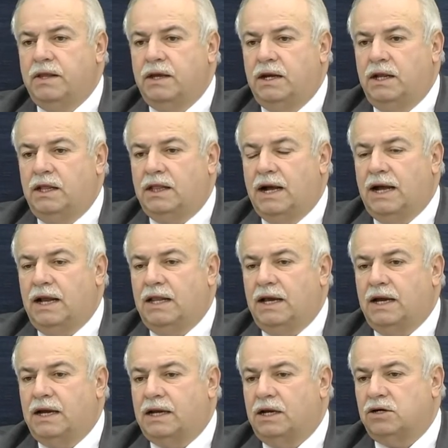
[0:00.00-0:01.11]
in
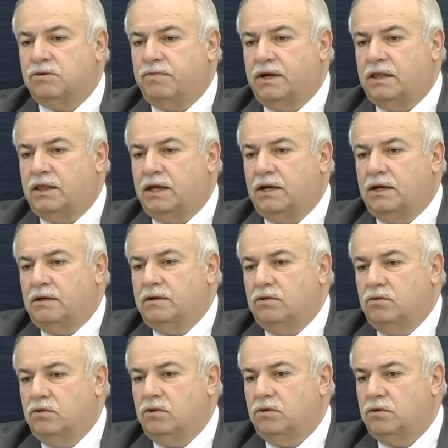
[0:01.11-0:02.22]
Italia, anche la Spezia,
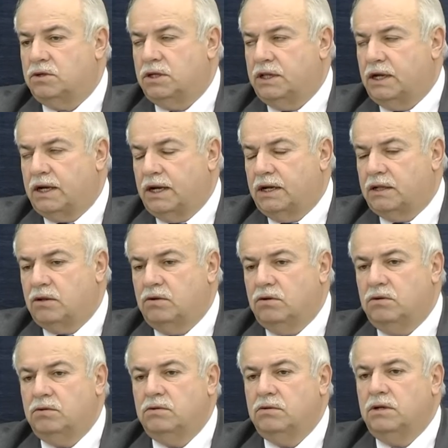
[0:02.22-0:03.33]
uno un
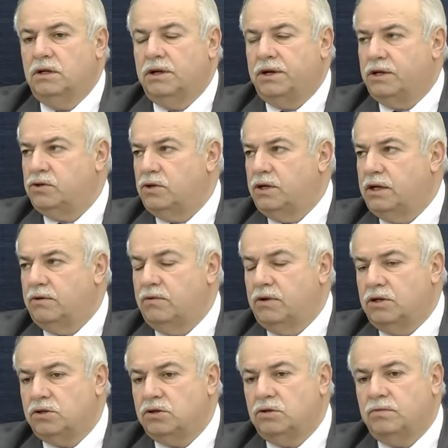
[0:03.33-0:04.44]
sindacato
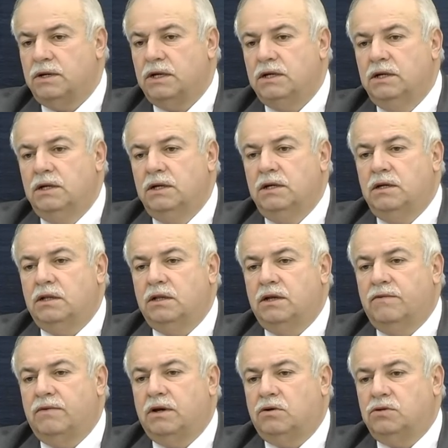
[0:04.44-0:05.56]
ragionevole insomma,
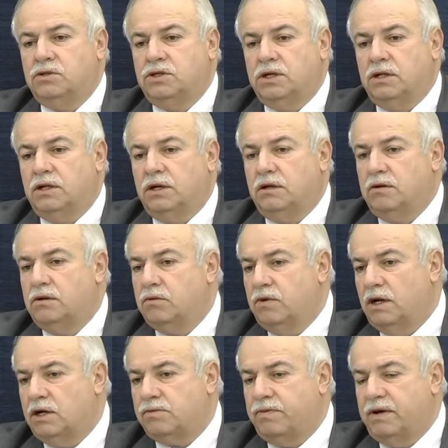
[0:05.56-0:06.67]
deve concedere.
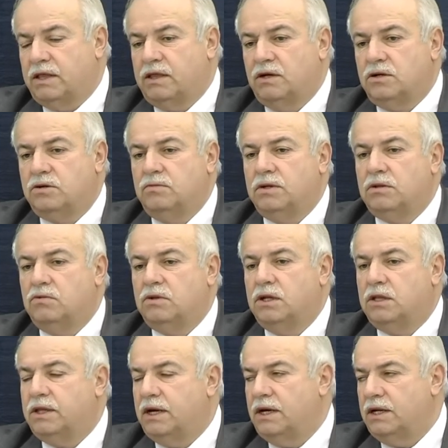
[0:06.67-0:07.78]
Qui alla Spezia insomma, tutte
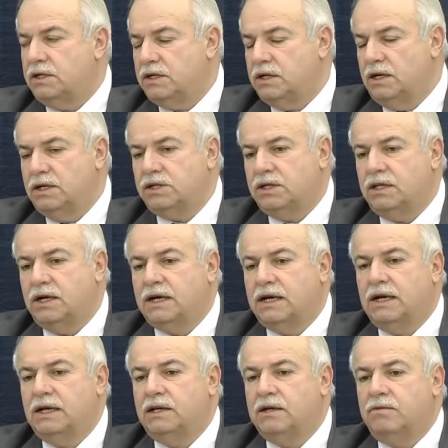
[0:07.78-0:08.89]
e tre le sigle
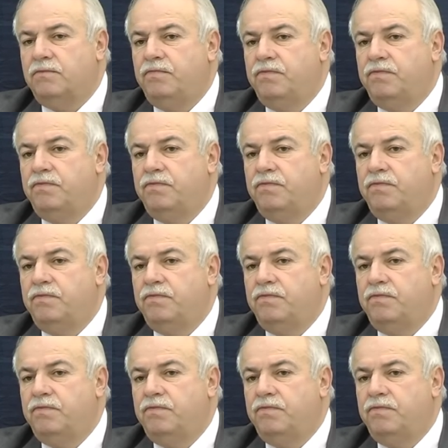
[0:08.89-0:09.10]
sindacali,